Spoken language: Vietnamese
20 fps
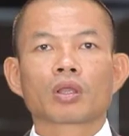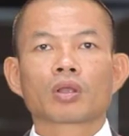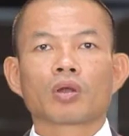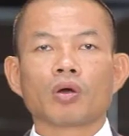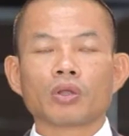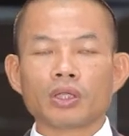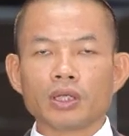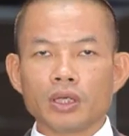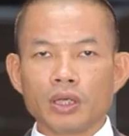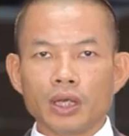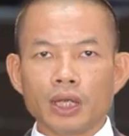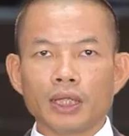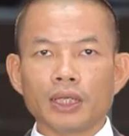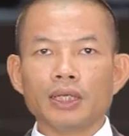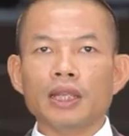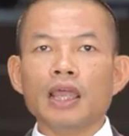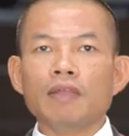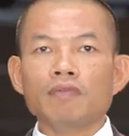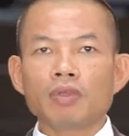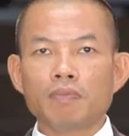Có những người
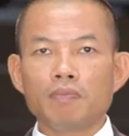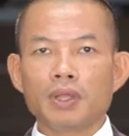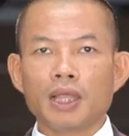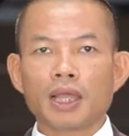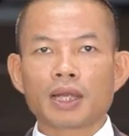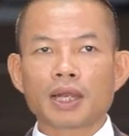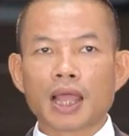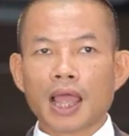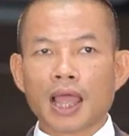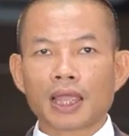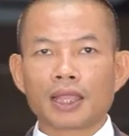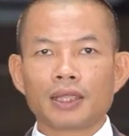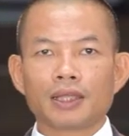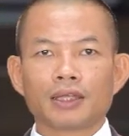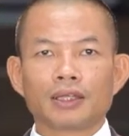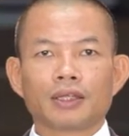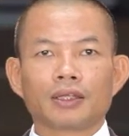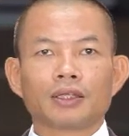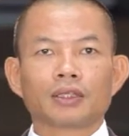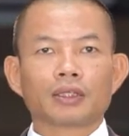đến với VNI
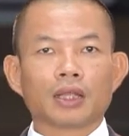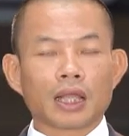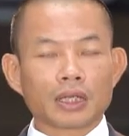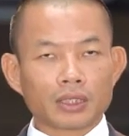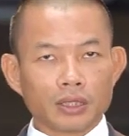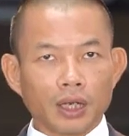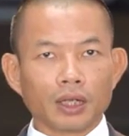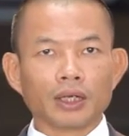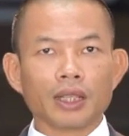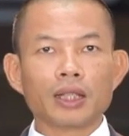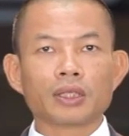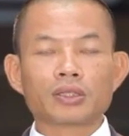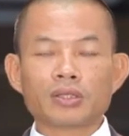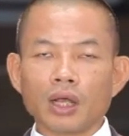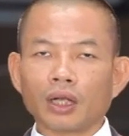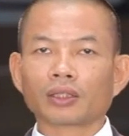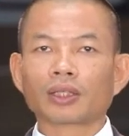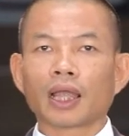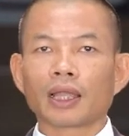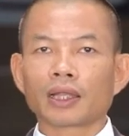đã trở nên
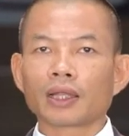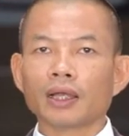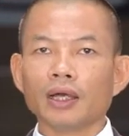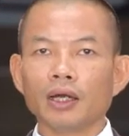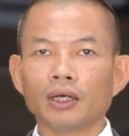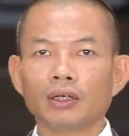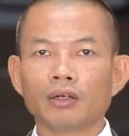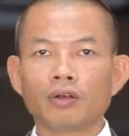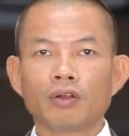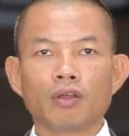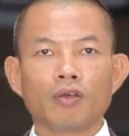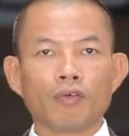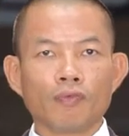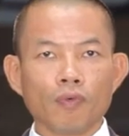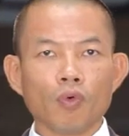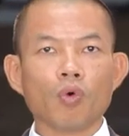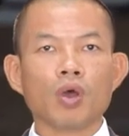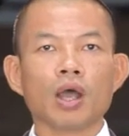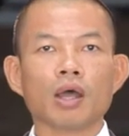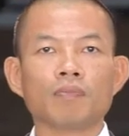trưởng thành hơn,
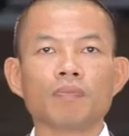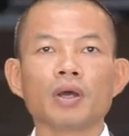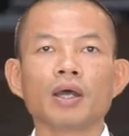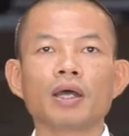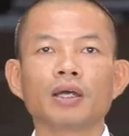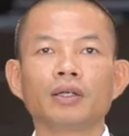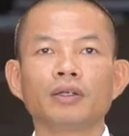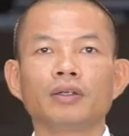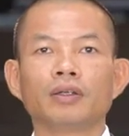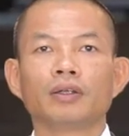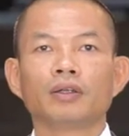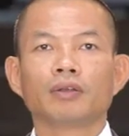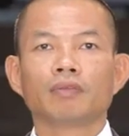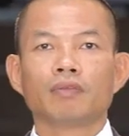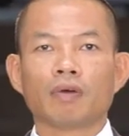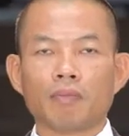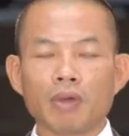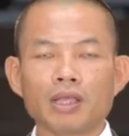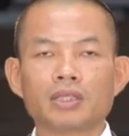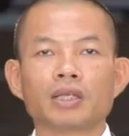phù hợp hơn
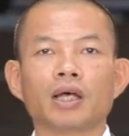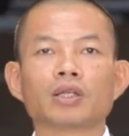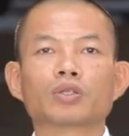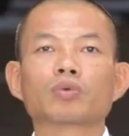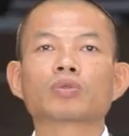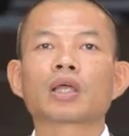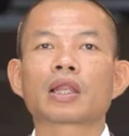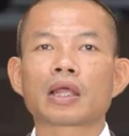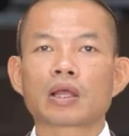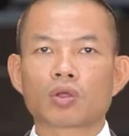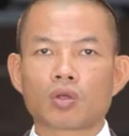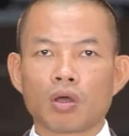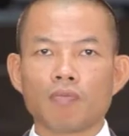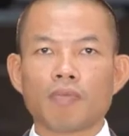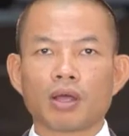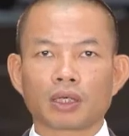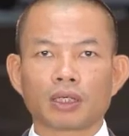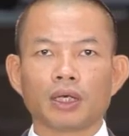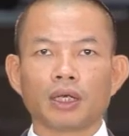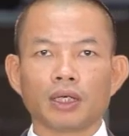và bây giờ chúng ta đang có
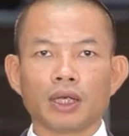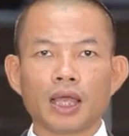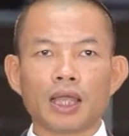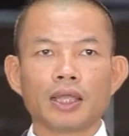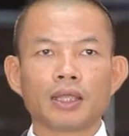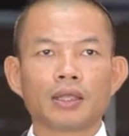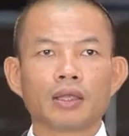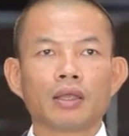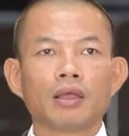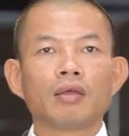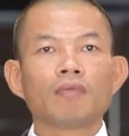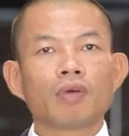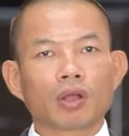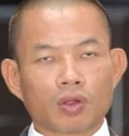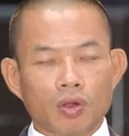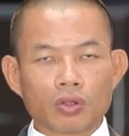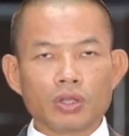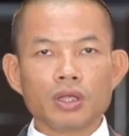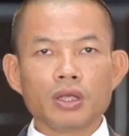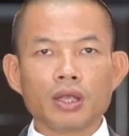mặt ở đây và
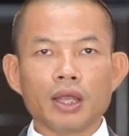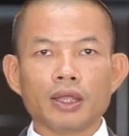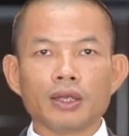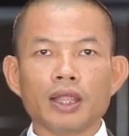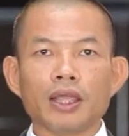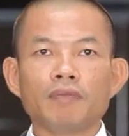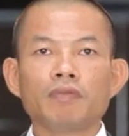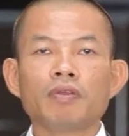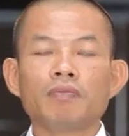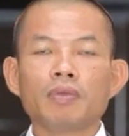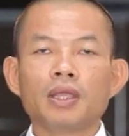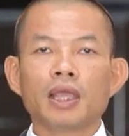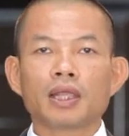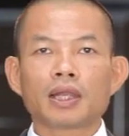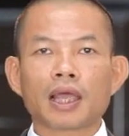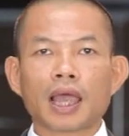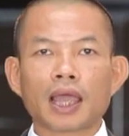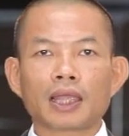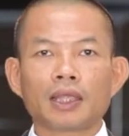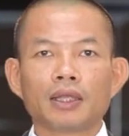có những người đến với
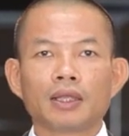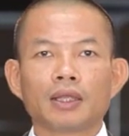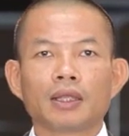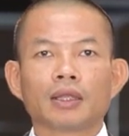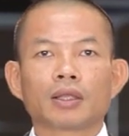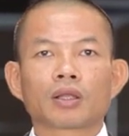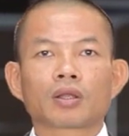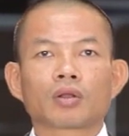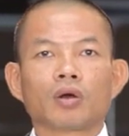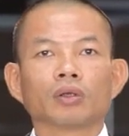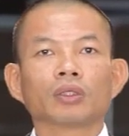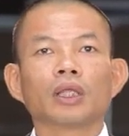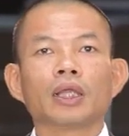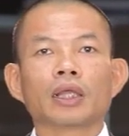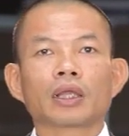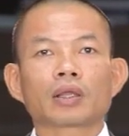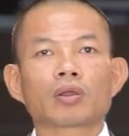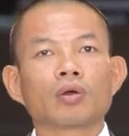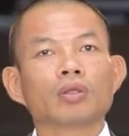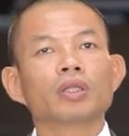VNI có
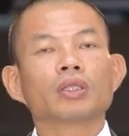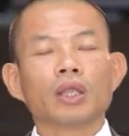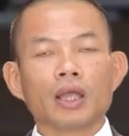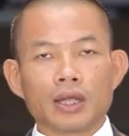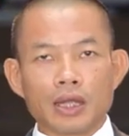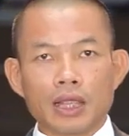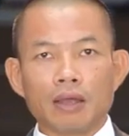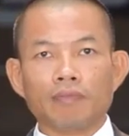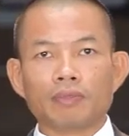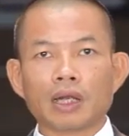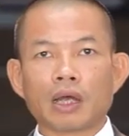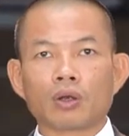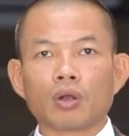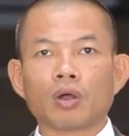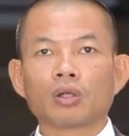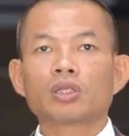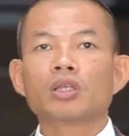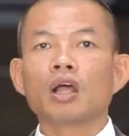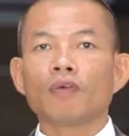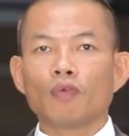thể có những thời điểm nào
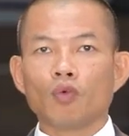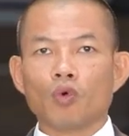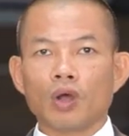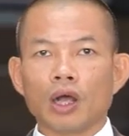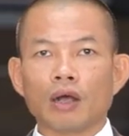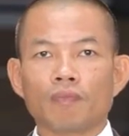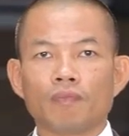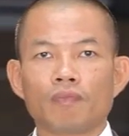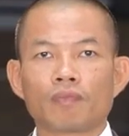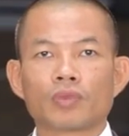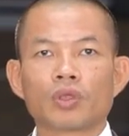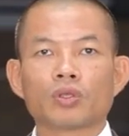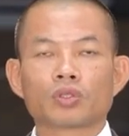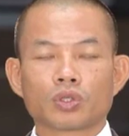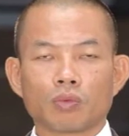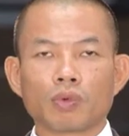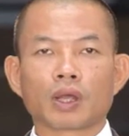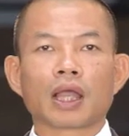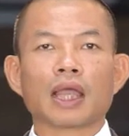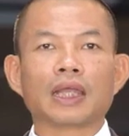đó chưa phù hợp
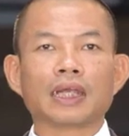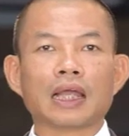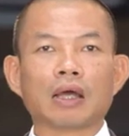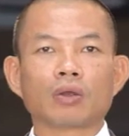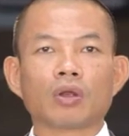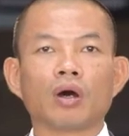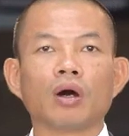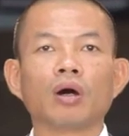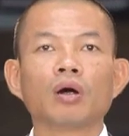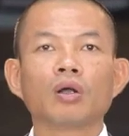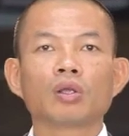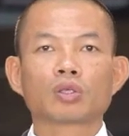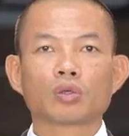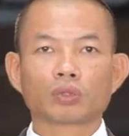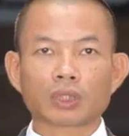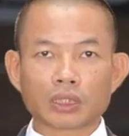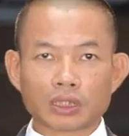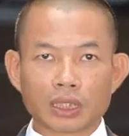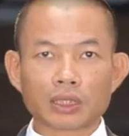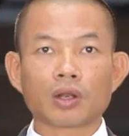rồi một ngày nào đó chúng
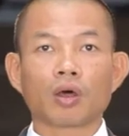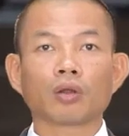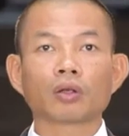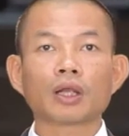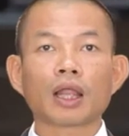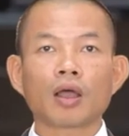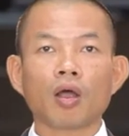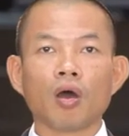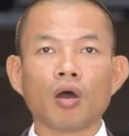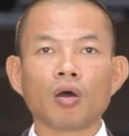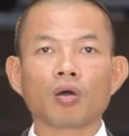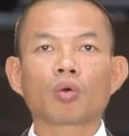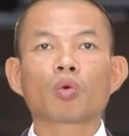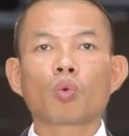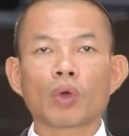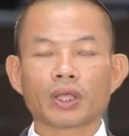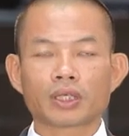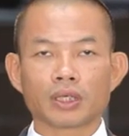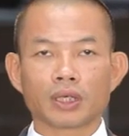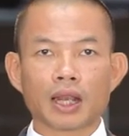ta sẽ đón họ
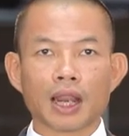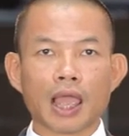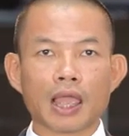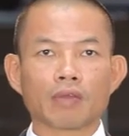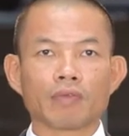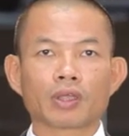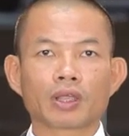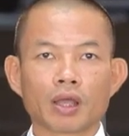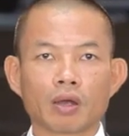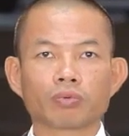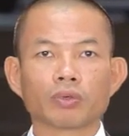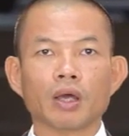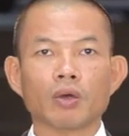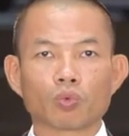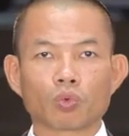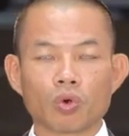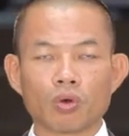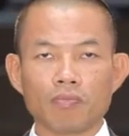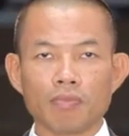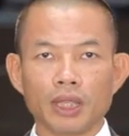quay trở lại với cộng đồng
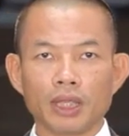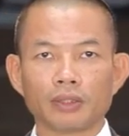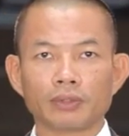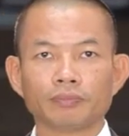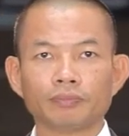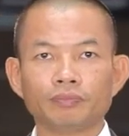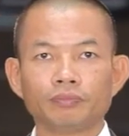của mình.